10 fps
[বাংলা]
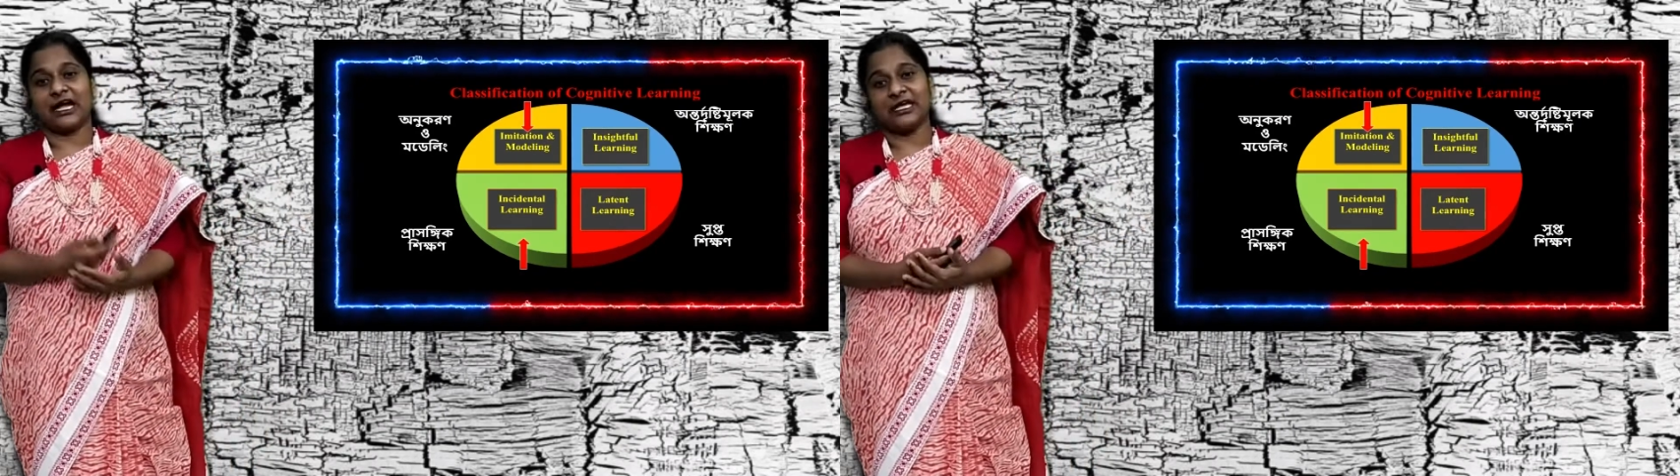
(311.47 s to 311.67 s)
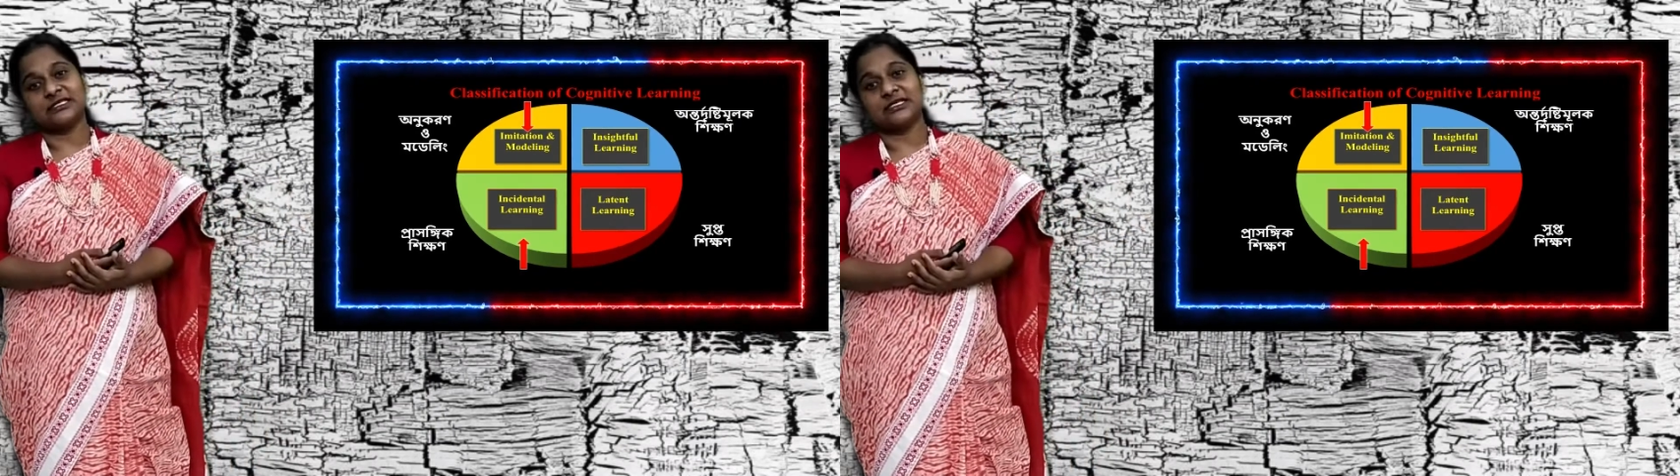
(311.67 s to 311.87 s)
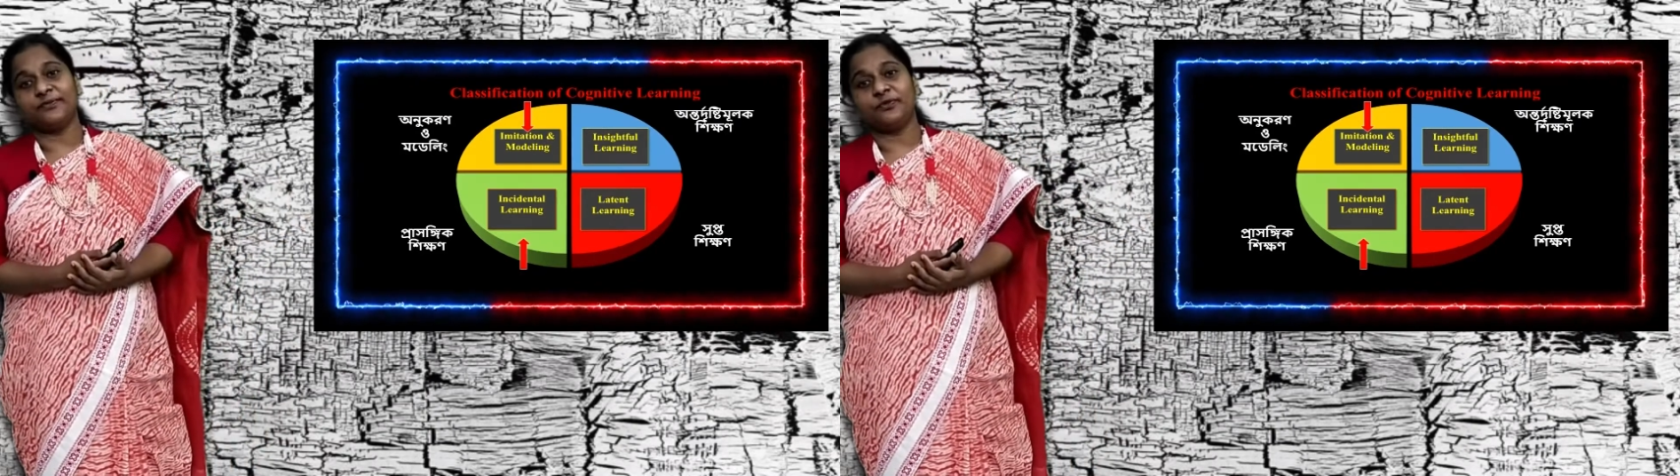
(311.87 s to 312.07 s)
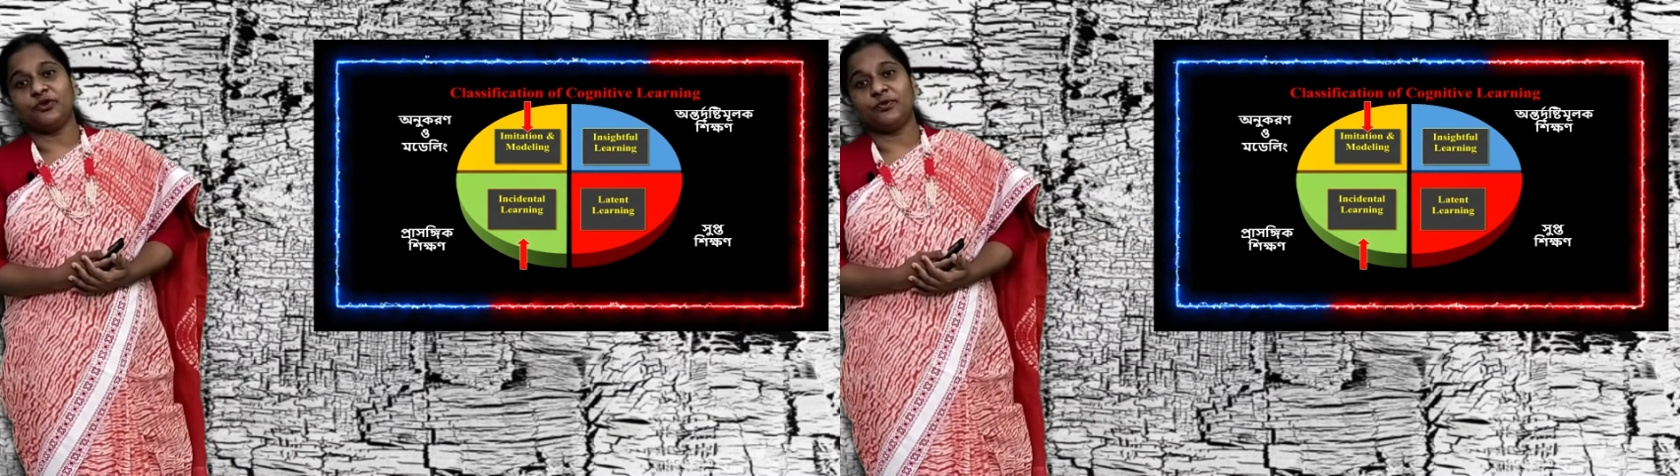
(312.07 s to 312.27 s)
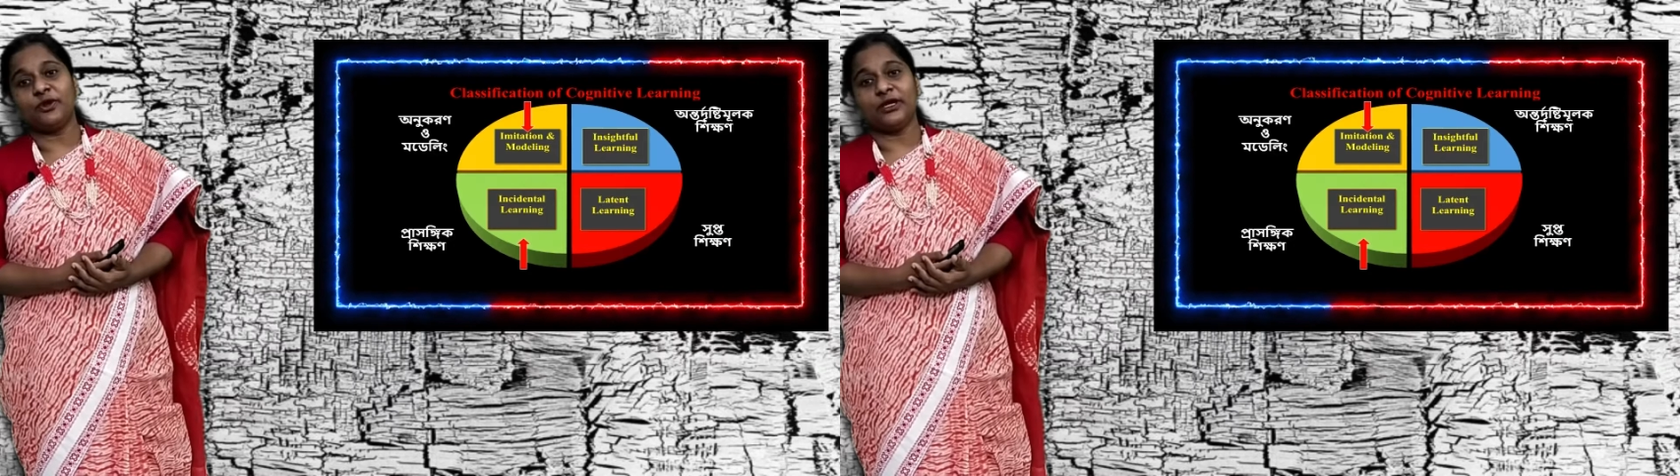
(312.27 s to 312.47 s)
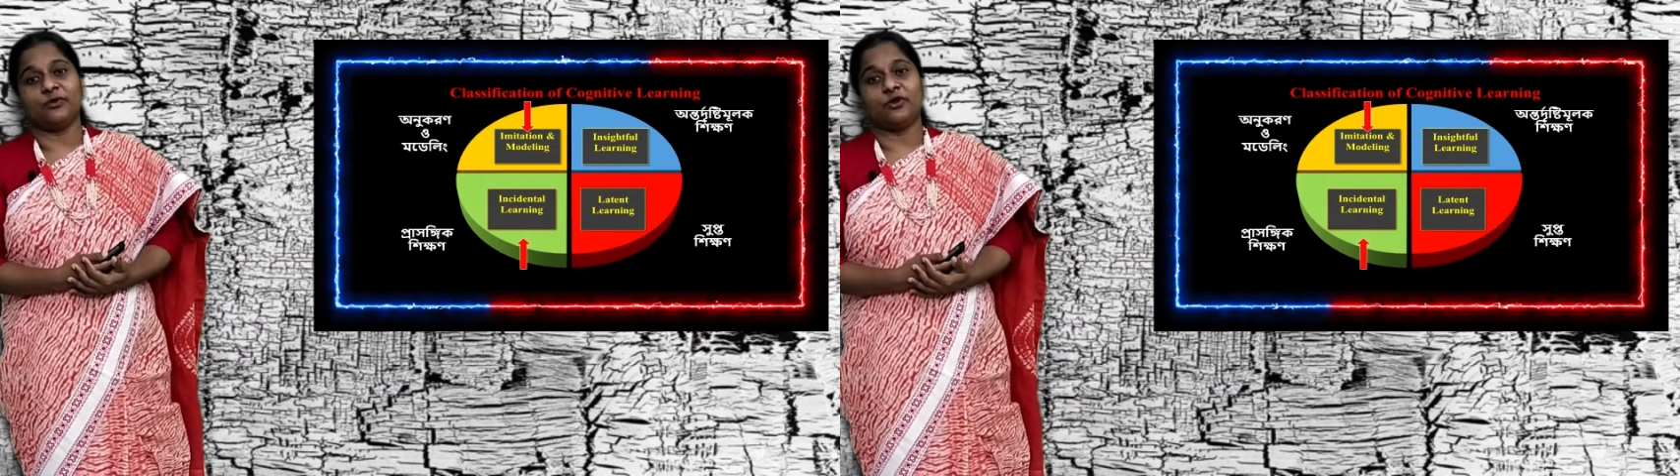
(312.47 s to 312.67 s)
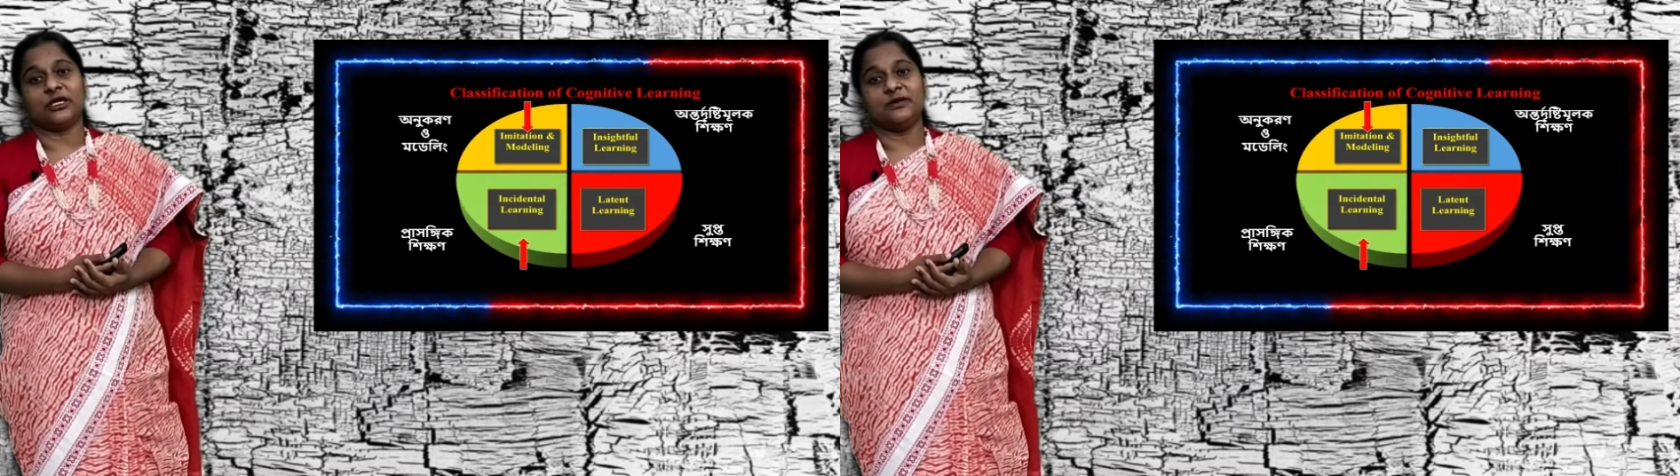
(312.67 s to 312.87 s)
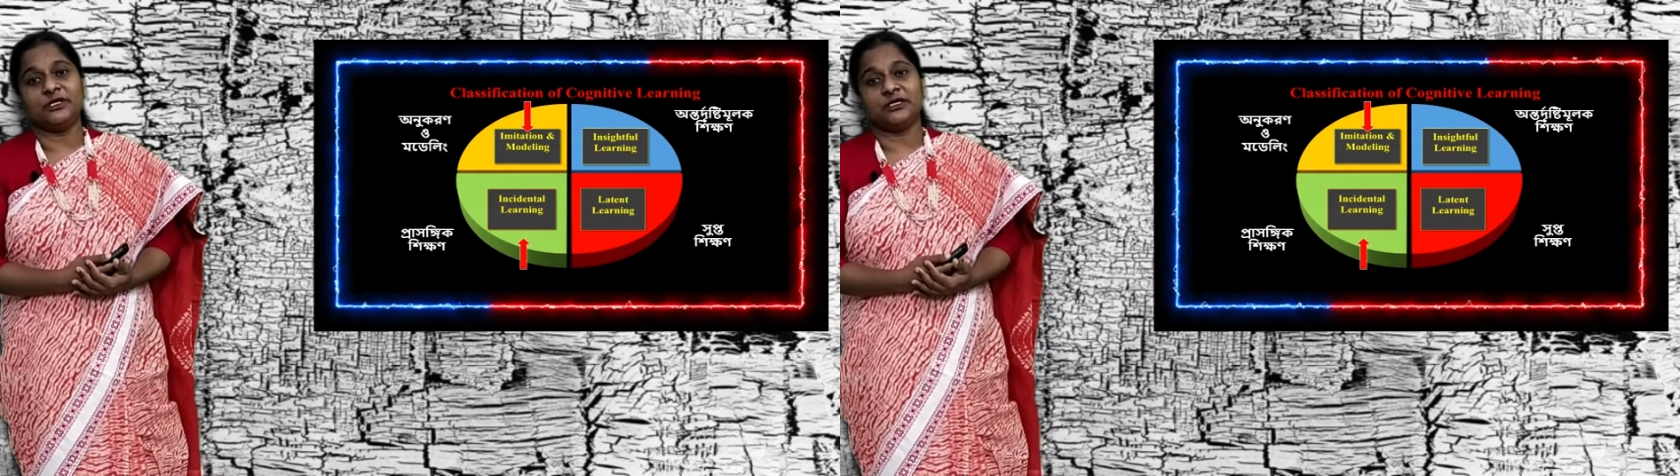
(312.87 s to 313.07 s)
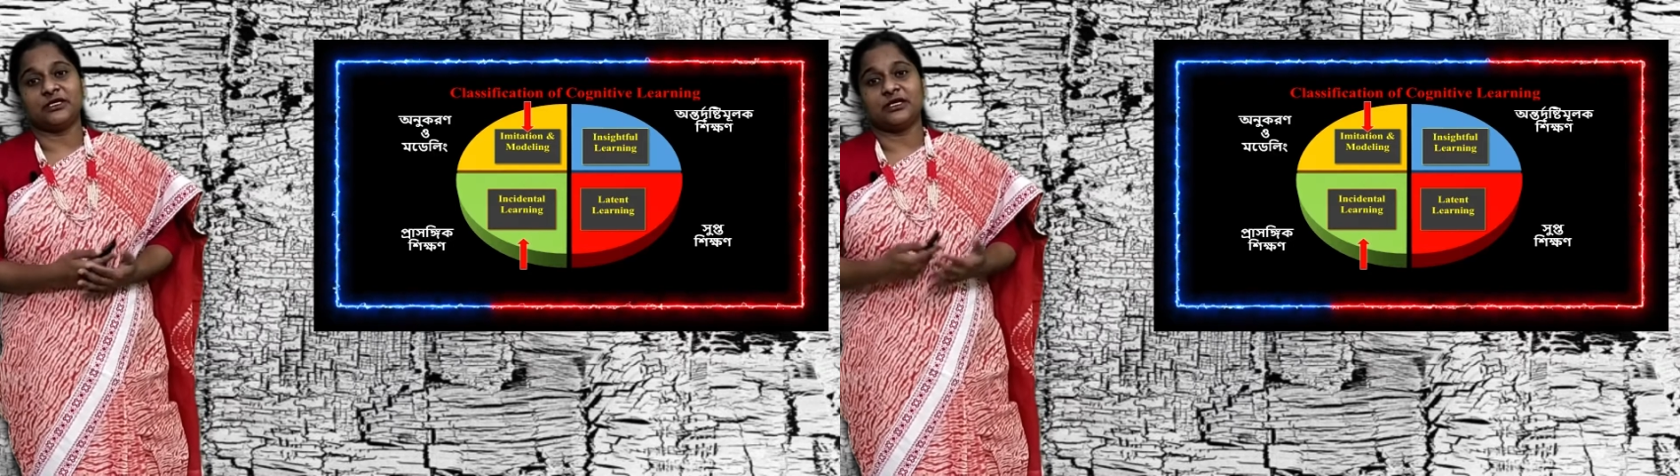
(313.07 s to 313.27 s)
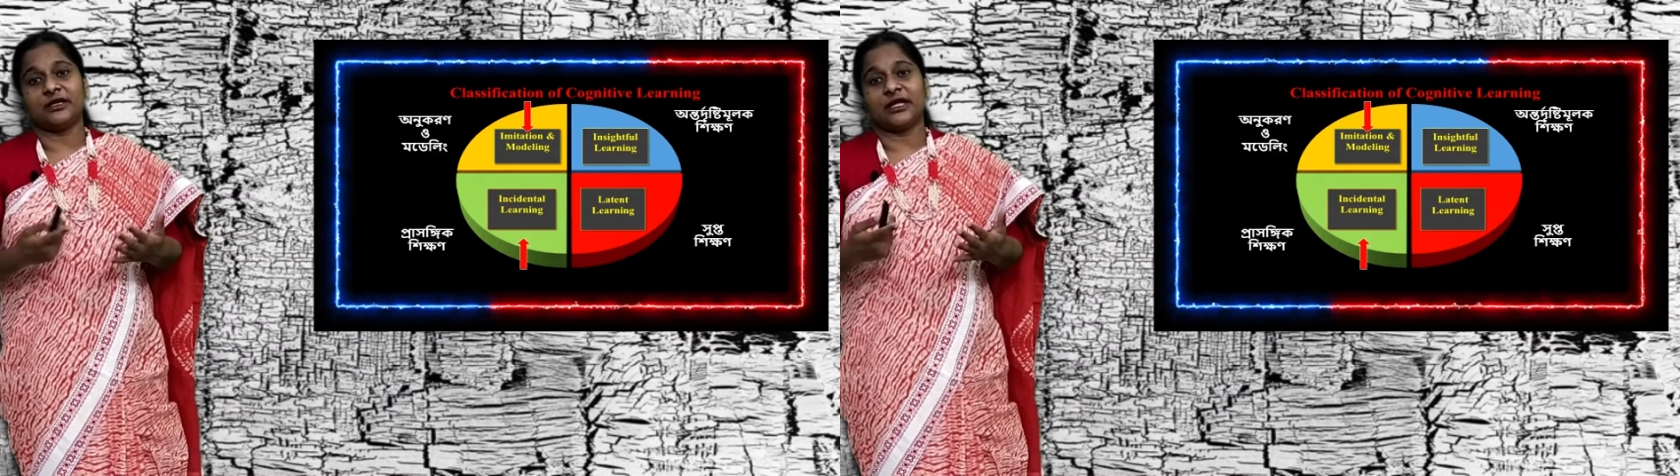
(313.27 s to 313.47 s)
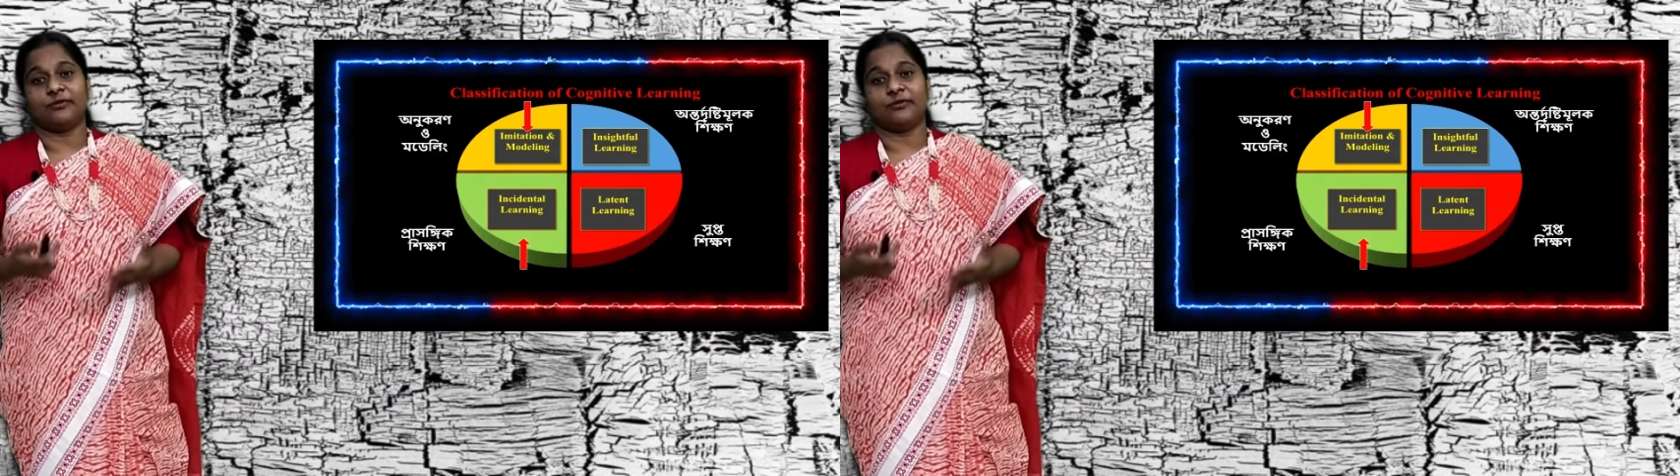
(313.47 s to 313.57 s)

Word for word: আজকে পড়বো এবং ইমিটেশন